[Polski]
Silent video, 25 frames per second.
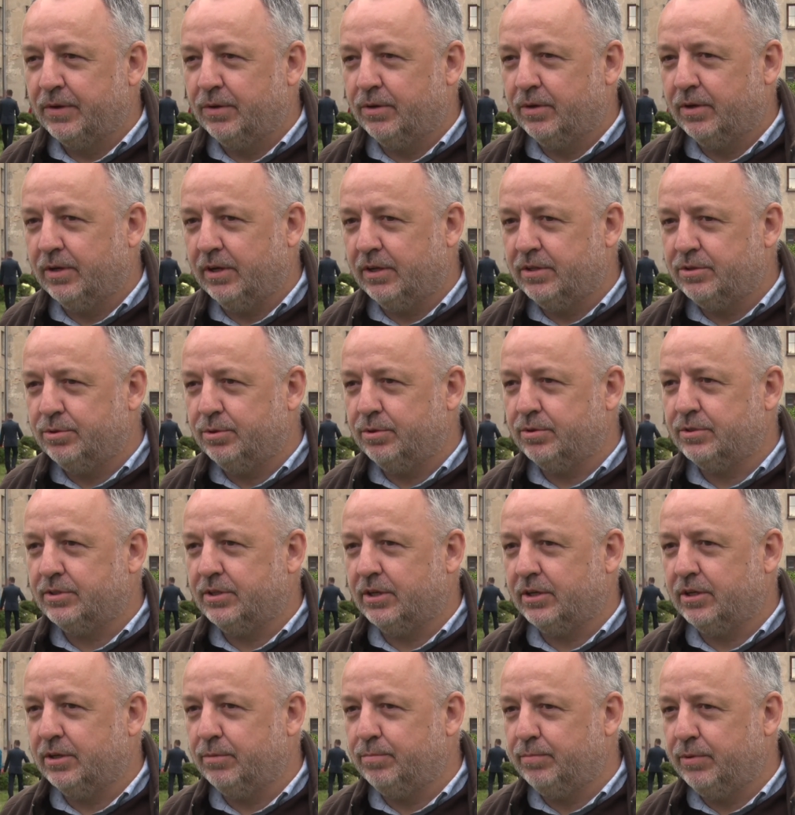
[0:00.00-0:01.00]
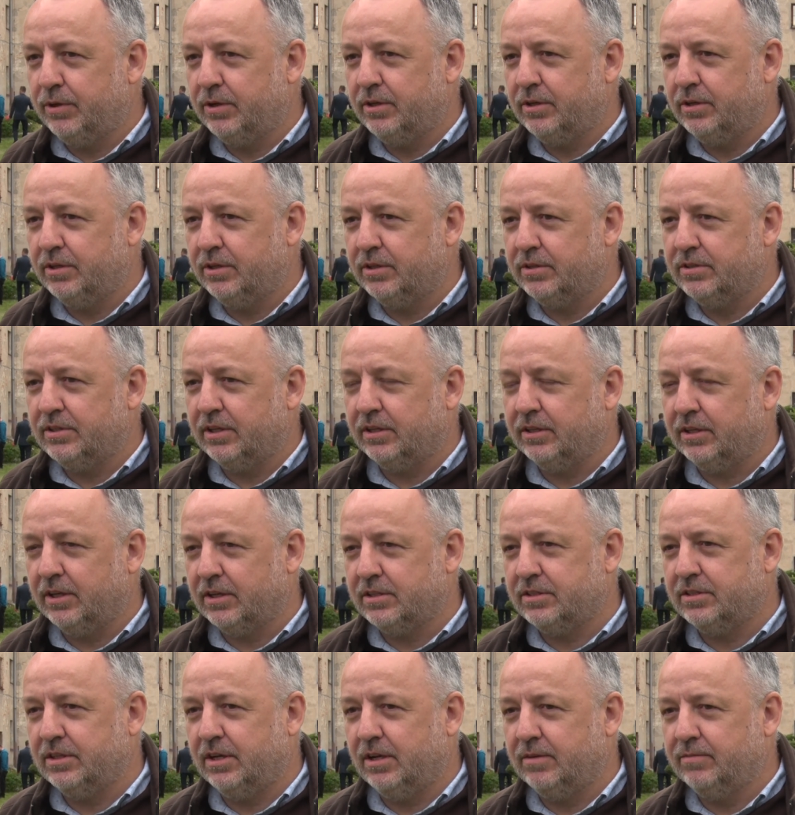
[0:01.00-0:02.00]
organizując taki piknik z
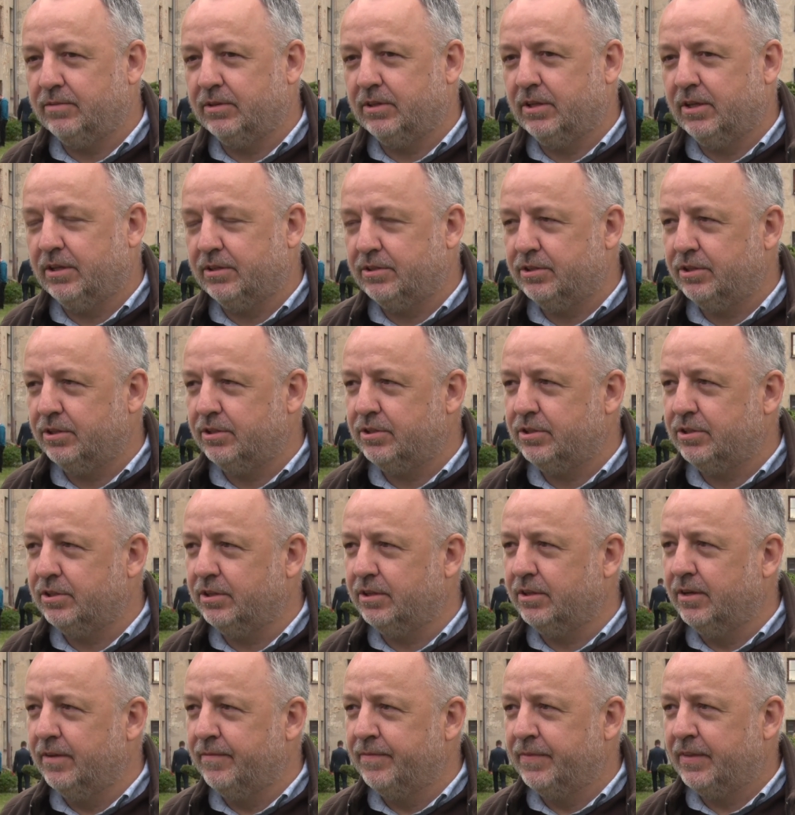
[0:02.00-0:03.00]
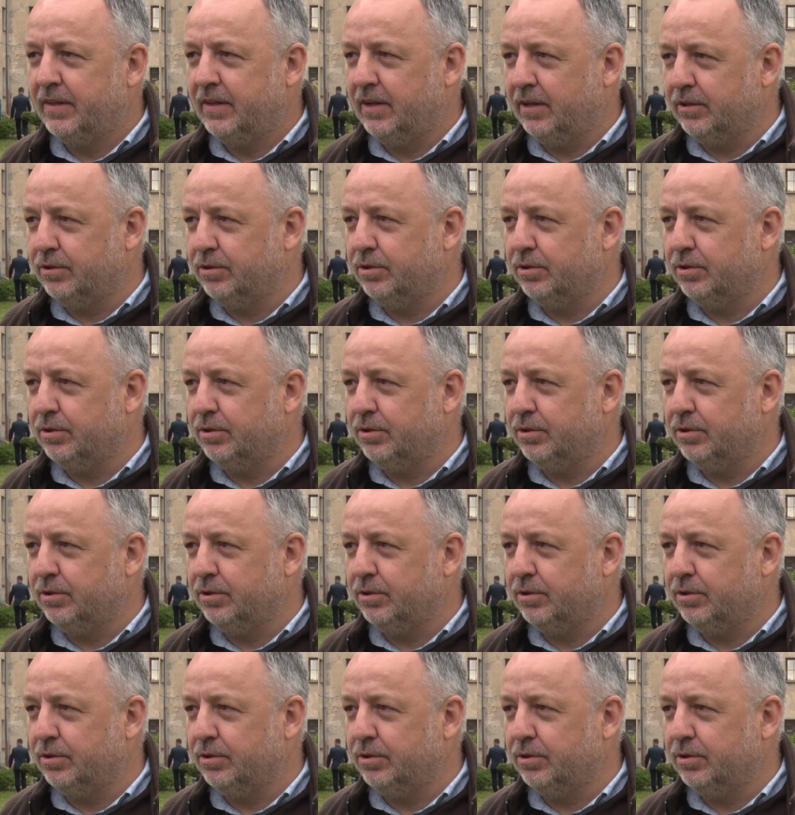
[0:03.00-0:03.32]
atrakcjami dla dzieci, dla